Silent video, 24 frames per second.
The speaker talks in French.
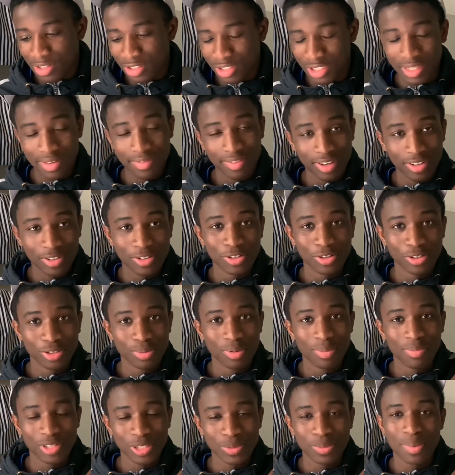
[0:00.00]
c'est vrai qu'en ce
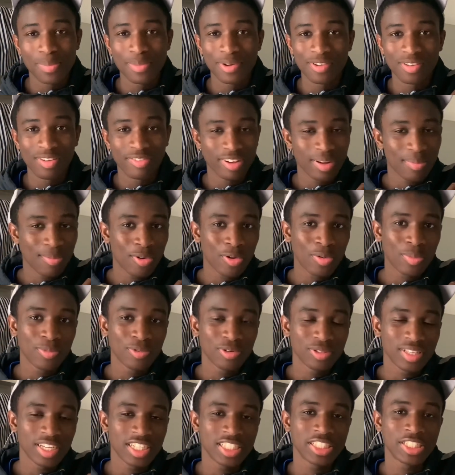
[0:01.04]
moment, je m'améliore vraiment au
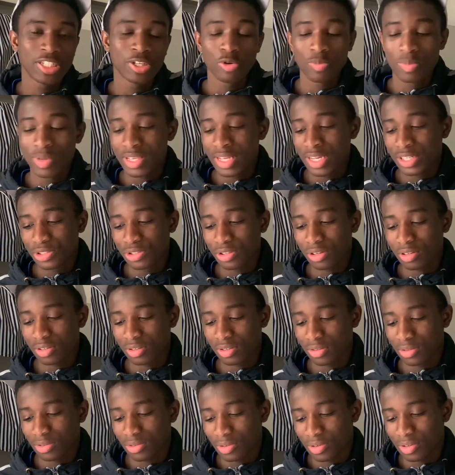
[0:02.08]
montage et aux miniatures.
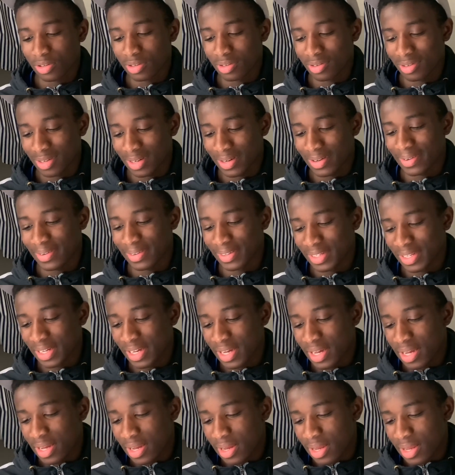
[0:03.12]
Donc euh, voilà.
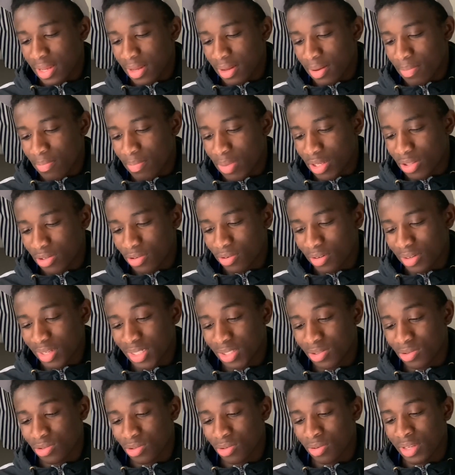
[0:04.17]
Maintenant,
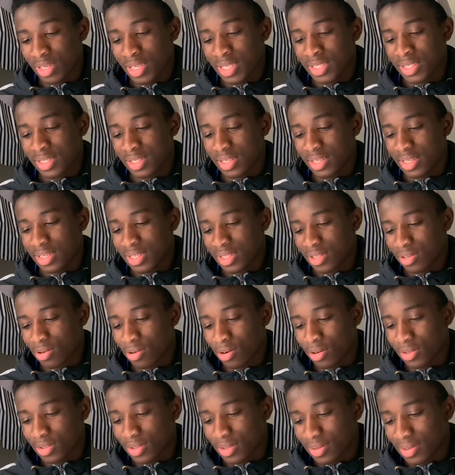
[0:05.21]
question de
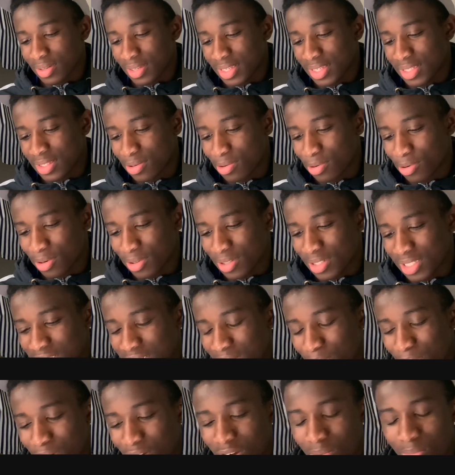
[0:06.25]
Iscox Iscox Cox. ne je sais
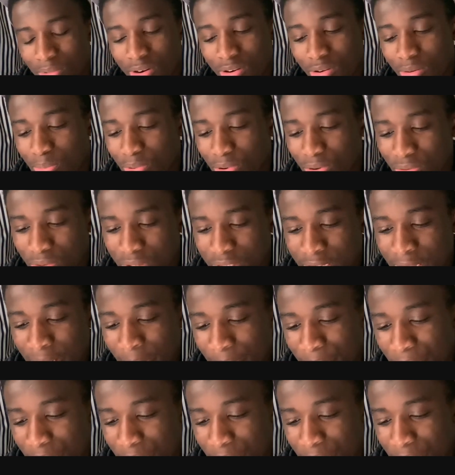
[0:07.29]
pas comment le prononcer.